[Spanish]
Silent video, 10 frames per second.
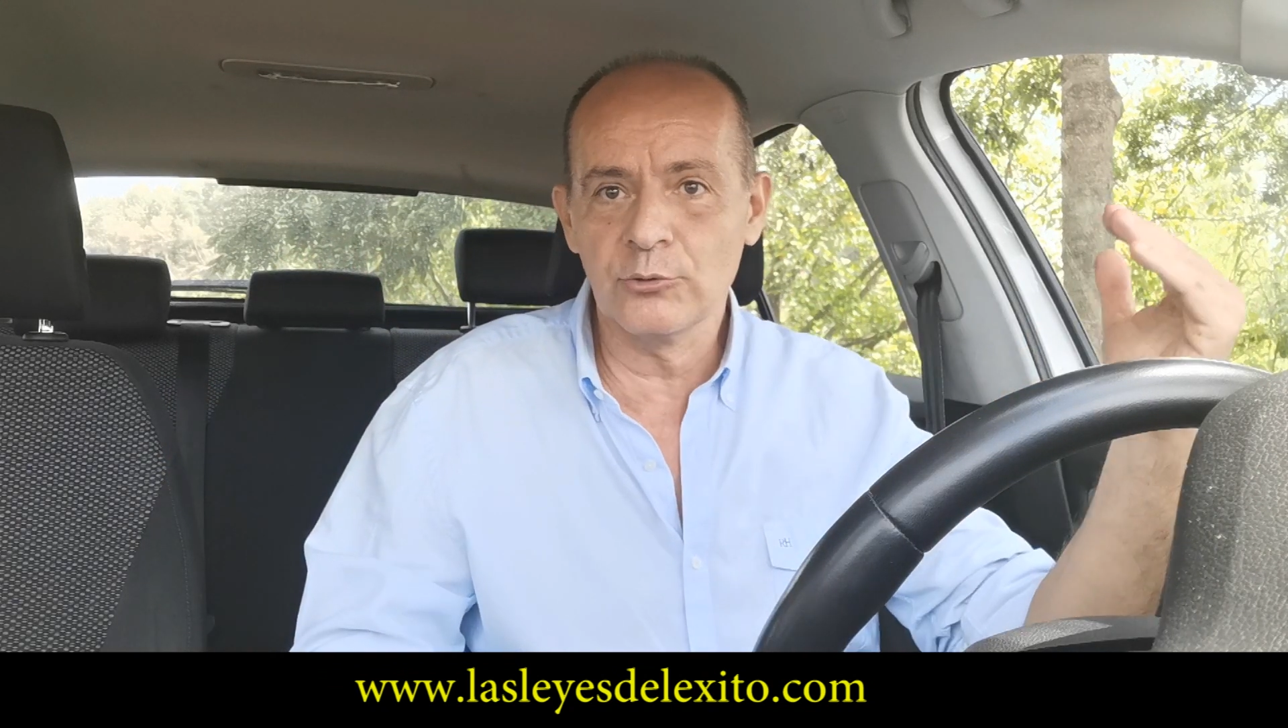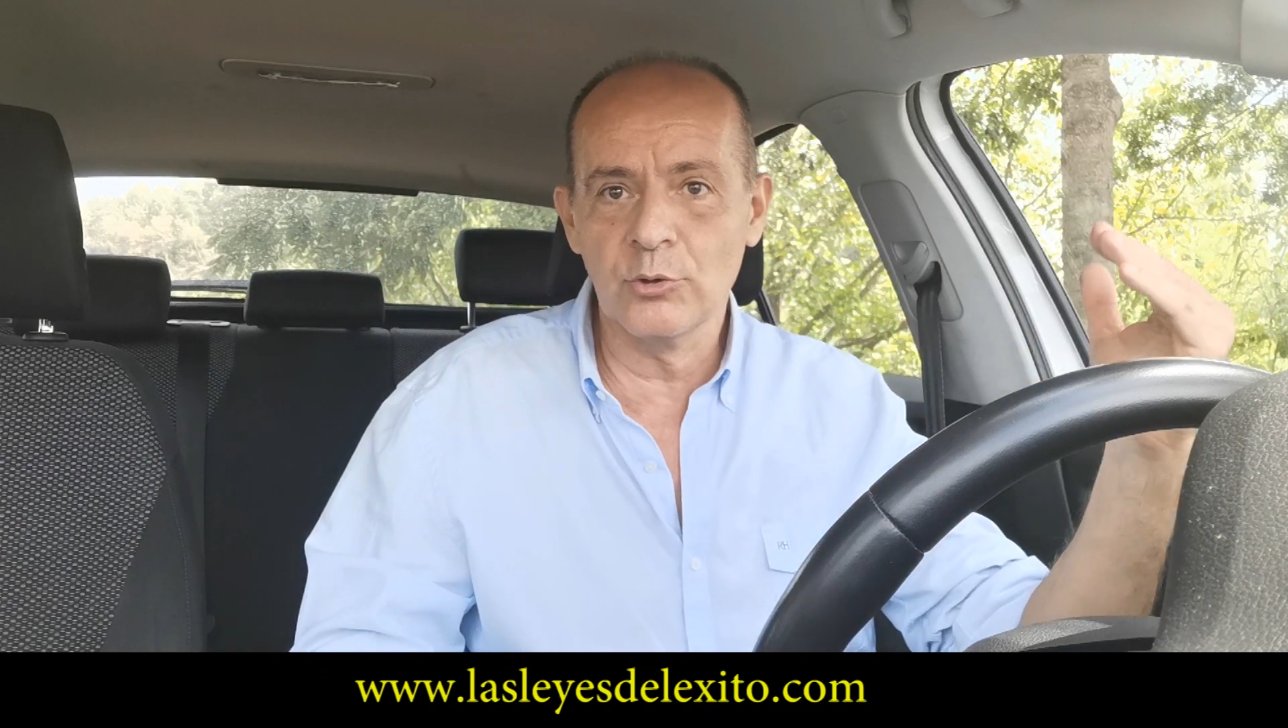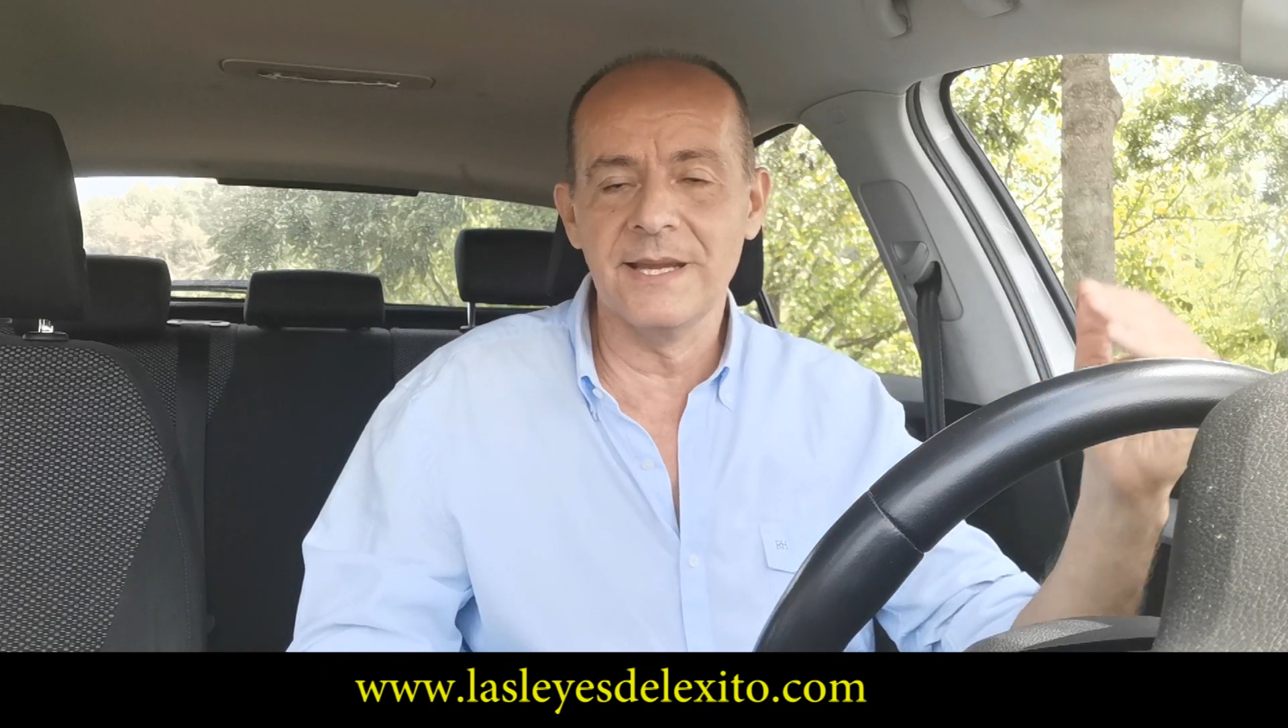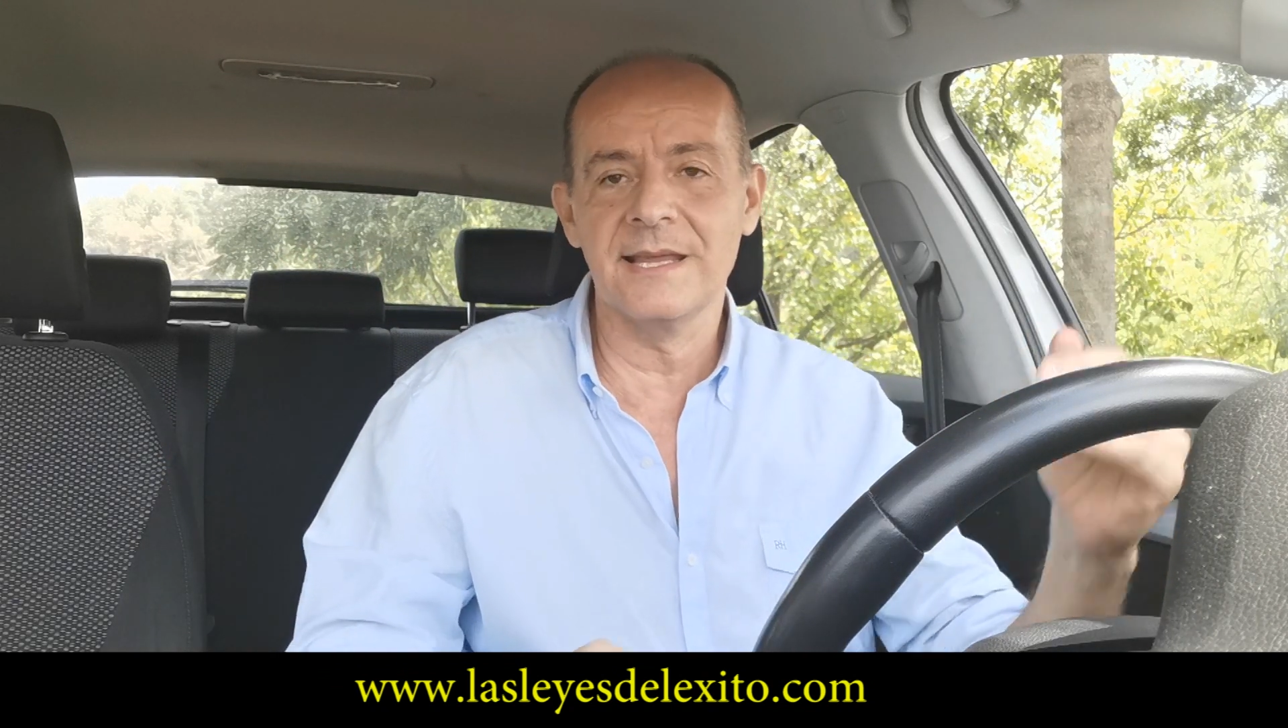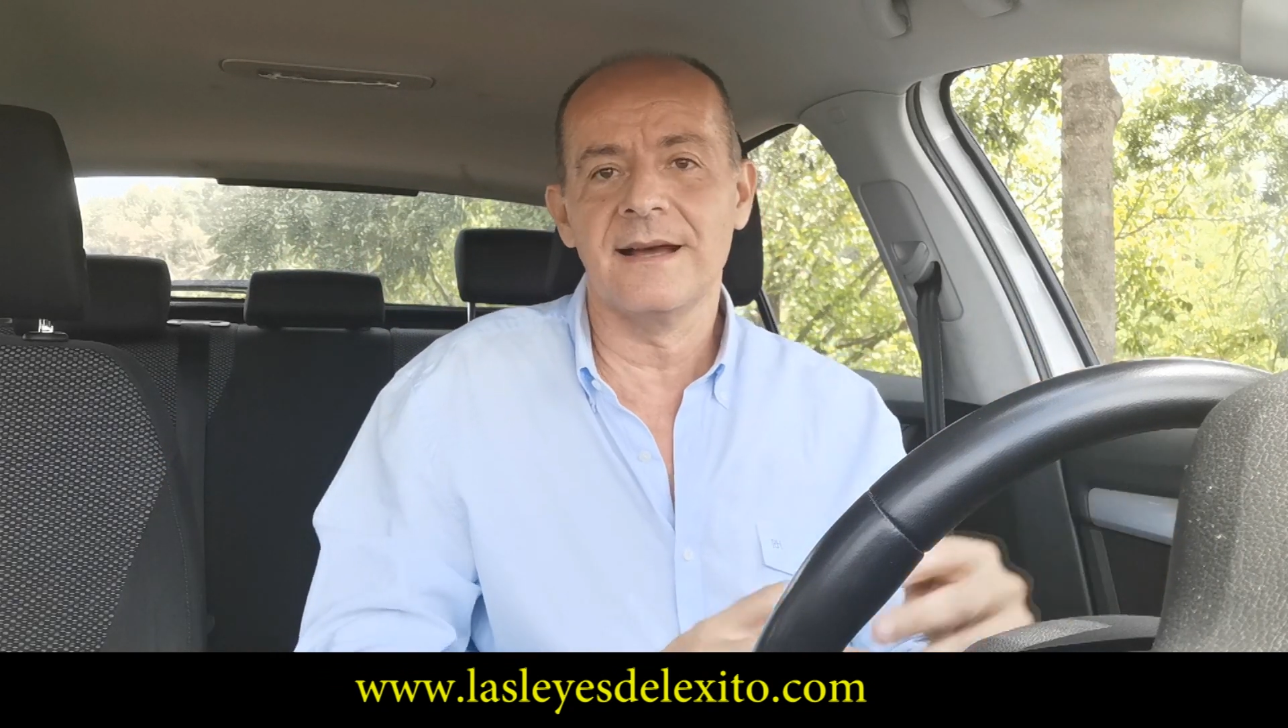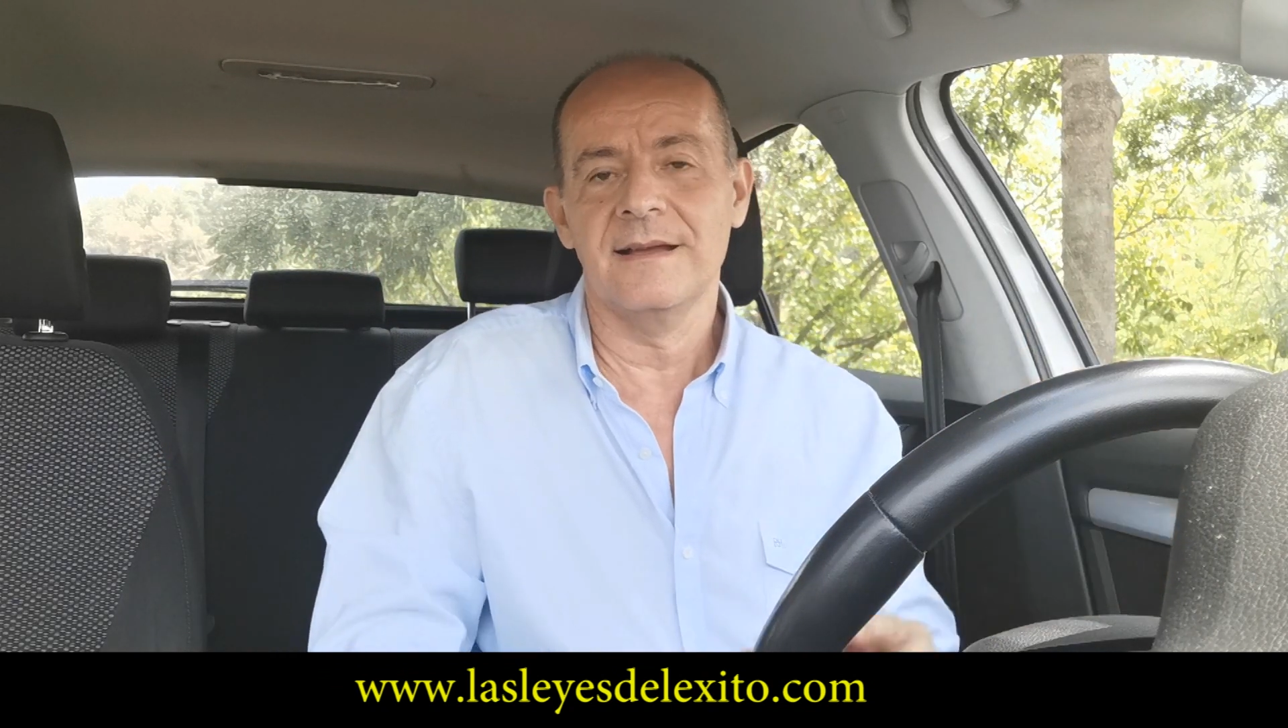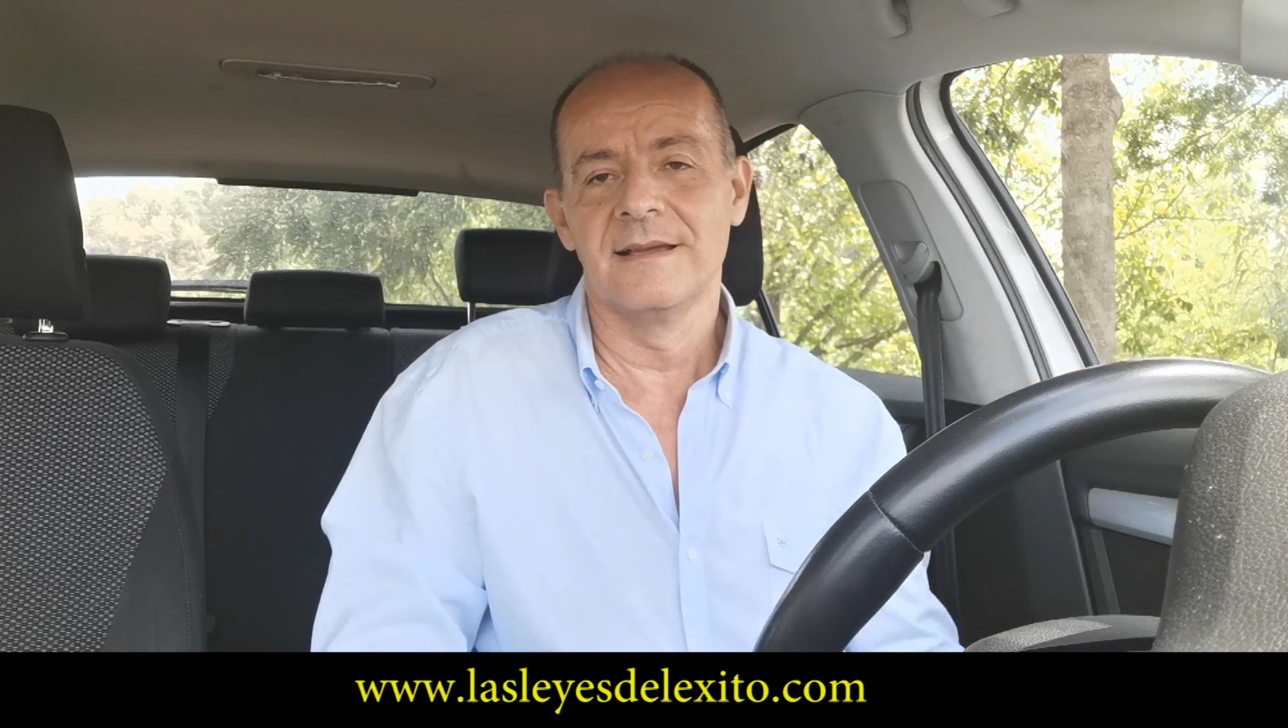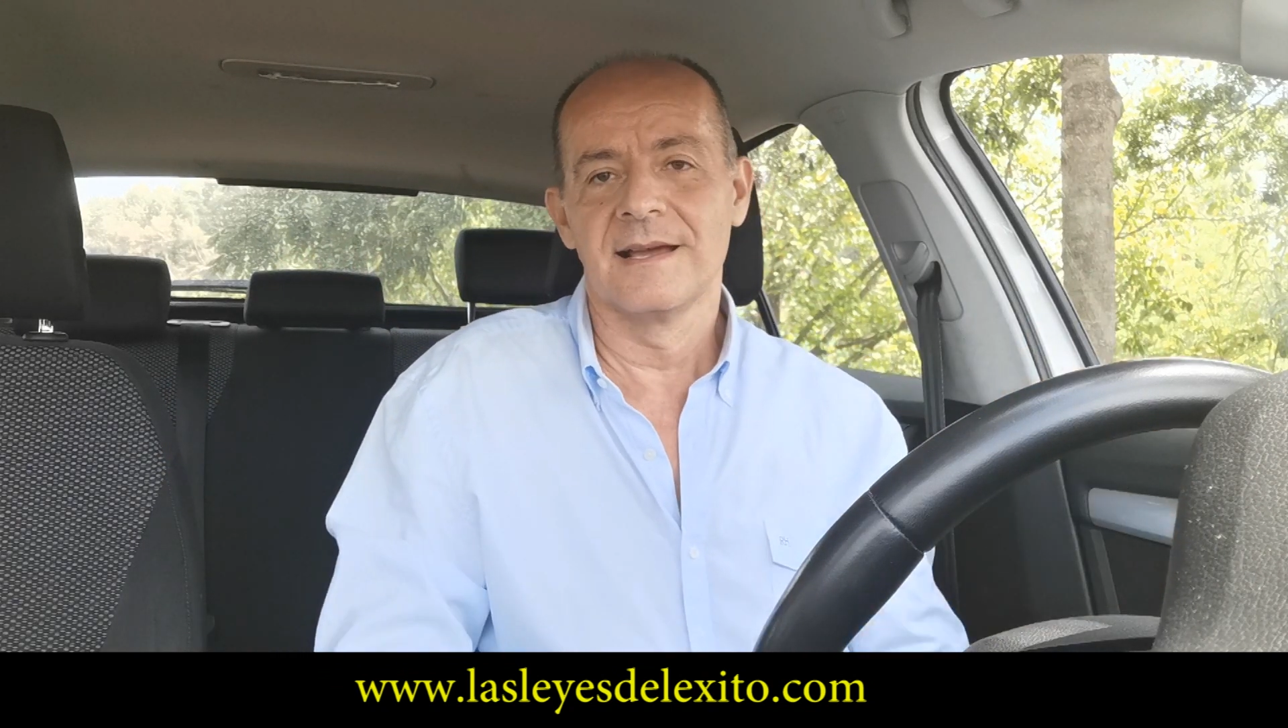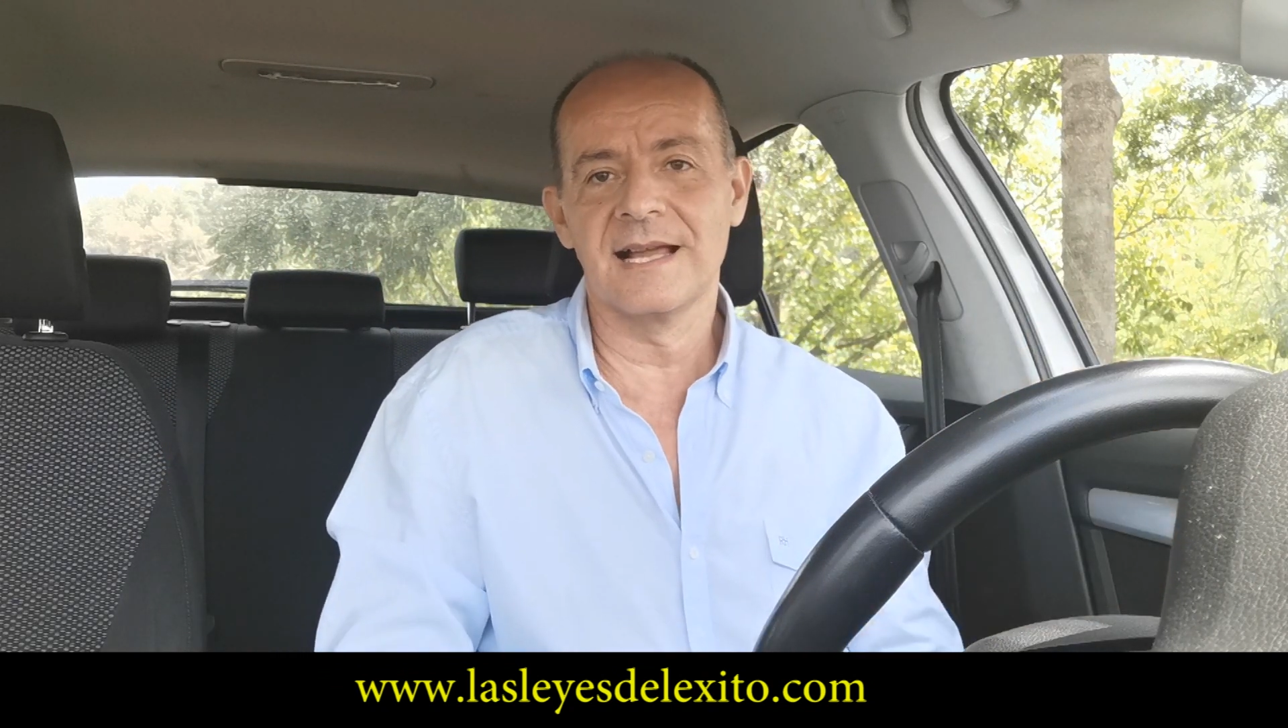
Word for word: tu vida